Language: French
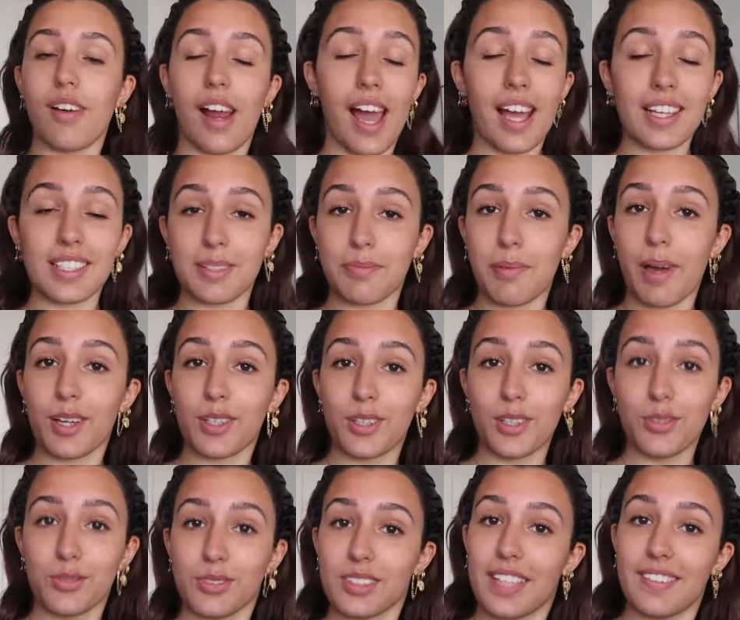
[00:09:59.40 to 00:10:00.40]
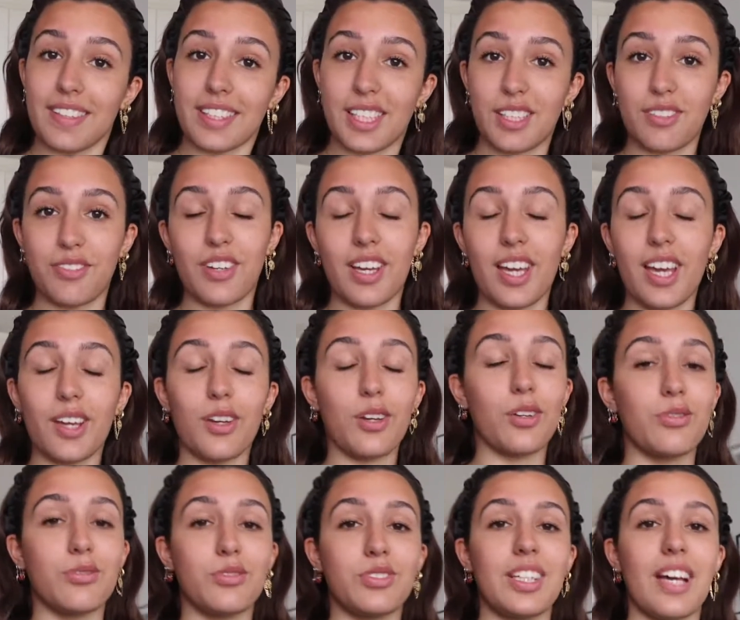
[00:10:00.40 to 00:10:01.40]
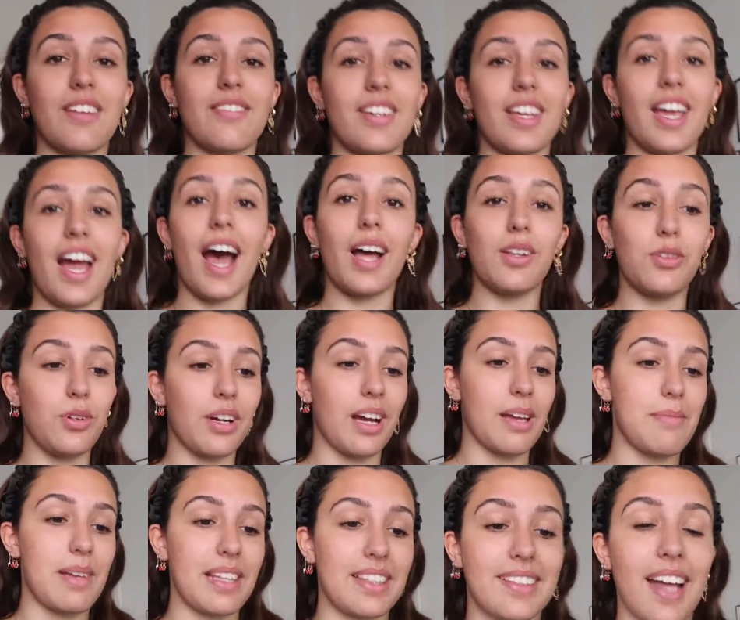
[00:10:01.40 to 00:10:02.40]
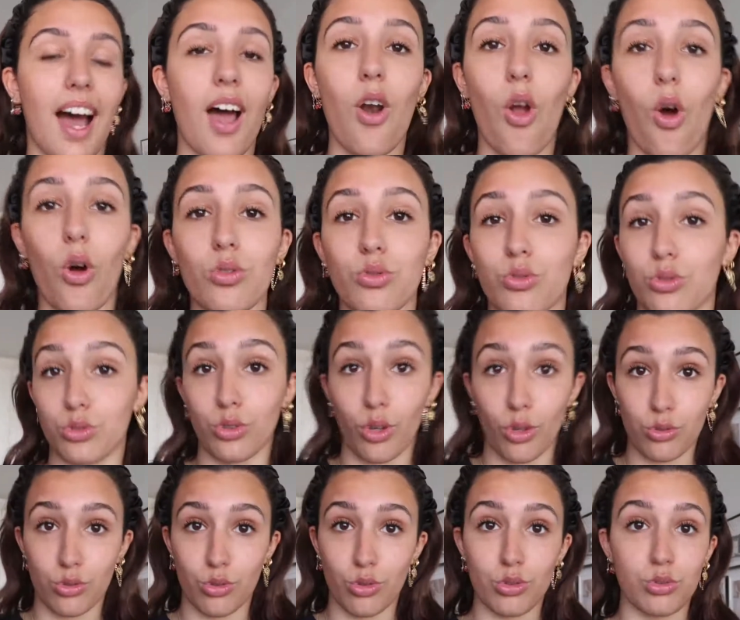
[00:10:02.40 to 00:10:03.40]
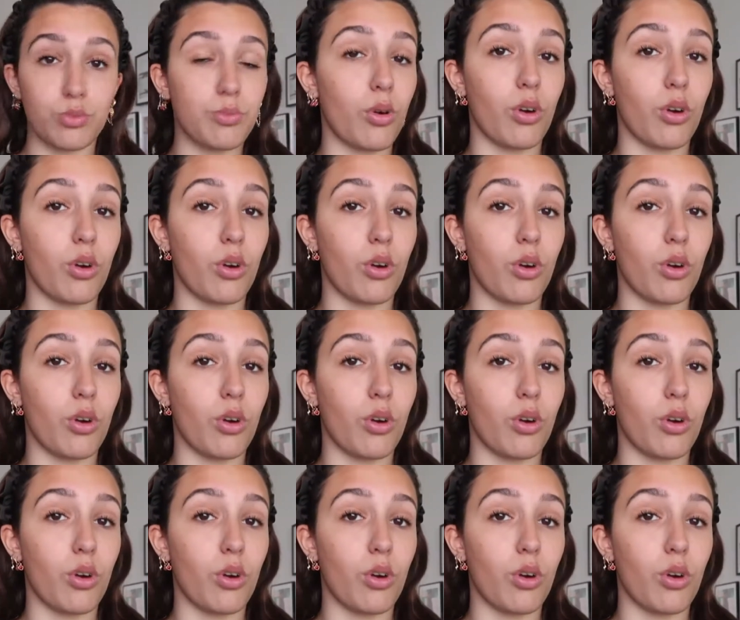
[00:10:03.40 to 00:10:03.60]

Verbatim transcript: euh, Voilà j'espère que vous avez kiffé Que vous avez adoré mes talents de danseuse